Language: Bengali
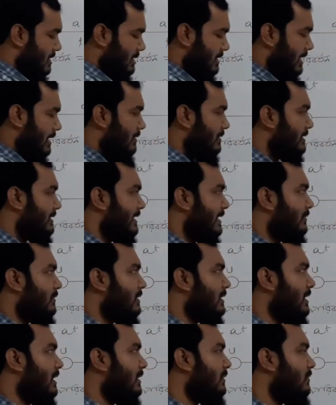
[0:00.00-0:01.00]
তাহলে দেখো
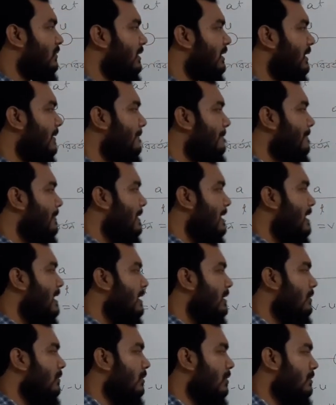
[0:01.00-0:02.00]
খেয়াল করে
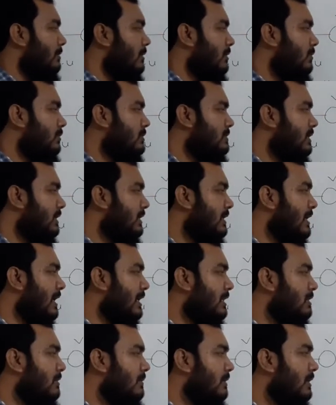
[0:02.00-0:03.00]
বেগ হচ্ছে কি
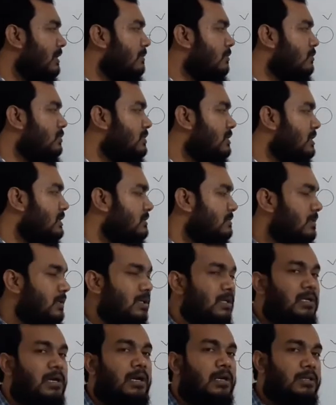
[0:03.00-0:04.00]
আদিবেগ এবং শেষ
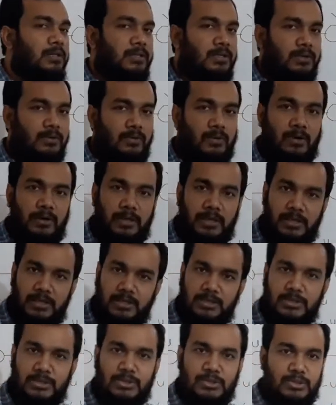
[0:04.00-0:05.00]
বেগের গাণিতিক গড়ের
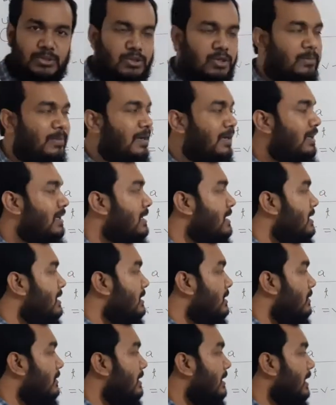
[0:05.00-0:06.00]
সমান
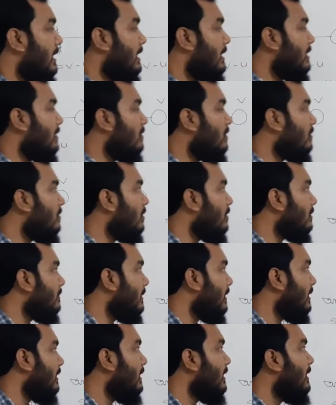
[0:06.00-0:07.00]
তাহলে এটাও
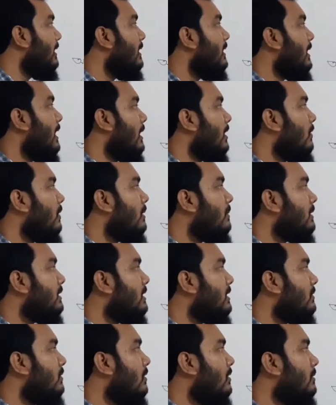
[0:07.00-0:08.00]
বেগ এটাও
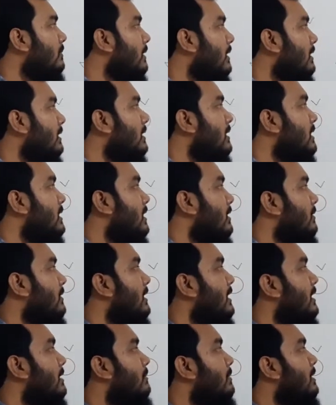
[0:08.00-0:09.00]
আমাদের বেগ তাহলে
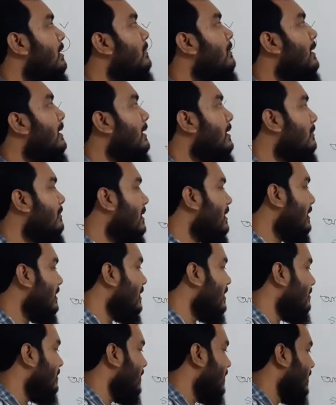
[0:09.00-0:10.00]
এই ভি বারের
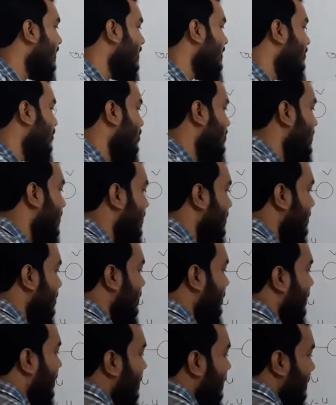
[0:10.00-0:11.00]
মানটা আমরা এখানে বসায়
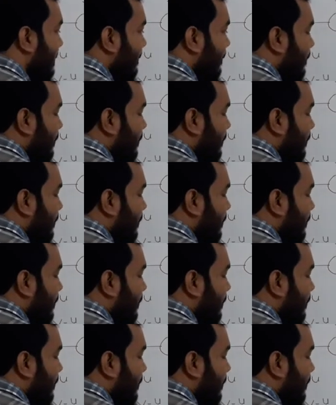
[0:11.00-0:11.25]
দিতে পারি